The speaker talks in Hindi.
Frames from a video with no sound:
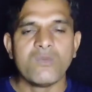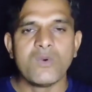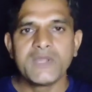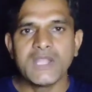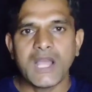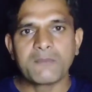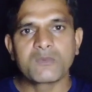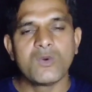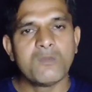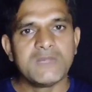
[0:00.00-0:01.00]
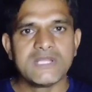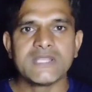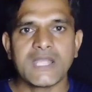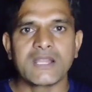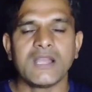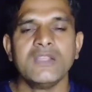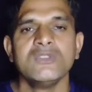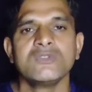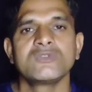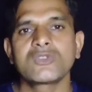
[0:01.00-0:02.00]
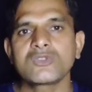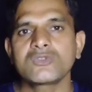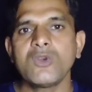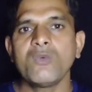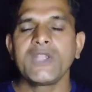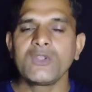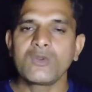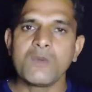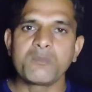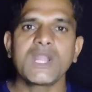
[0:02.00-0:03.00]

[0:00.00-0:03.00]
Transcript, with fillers: वो भी आपको मिल जाएगा तो दोस्तों वीडियो को